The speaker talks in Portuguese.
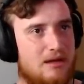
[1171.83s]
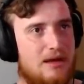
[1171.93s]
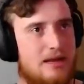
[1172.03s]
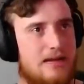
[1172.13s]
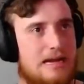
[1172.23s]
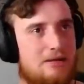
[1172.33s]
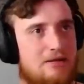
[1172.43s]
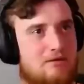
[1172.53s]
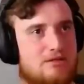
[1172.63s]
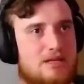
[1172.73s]
É
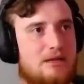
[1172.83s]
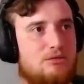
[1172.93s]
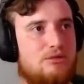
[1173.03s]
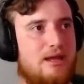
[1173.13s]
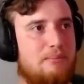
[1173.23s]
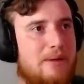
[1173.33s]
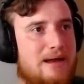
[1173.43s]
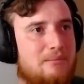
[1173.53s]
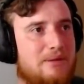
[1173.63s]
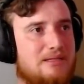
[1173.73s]
carro que você não tem
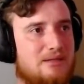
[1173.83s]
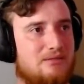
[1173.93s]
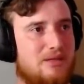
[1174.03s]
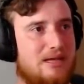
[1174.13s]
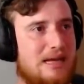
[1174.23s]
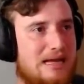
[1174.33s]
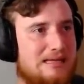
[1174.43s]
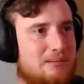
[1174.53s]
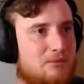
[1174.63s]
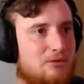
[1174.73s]
para-brisa, não tem
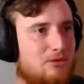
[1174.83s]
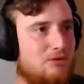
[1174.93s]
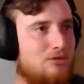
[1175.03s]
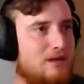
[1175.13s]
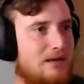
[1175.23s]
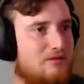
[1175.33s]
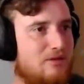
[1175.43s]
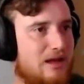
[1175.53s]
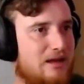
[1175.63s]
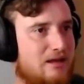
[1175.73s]
nada, é muito louco guiar no
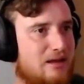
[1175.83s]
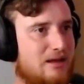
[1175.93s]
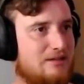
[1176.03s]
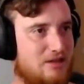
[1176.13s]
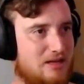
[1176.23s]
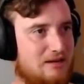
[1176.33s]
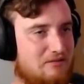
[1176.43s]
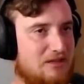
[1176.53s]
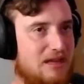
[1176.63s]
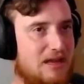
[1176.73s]
VR. Isso aqui na
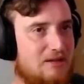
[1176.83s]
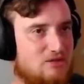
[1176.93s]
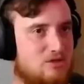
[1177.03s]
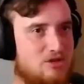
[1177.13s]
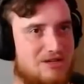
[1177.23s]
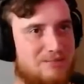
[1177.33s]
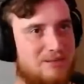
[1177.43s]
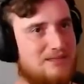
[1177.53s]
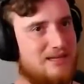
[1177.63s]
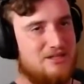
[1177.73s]
vida real só de
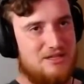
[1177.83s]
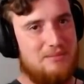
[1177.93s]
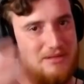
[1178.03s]
capacete, né?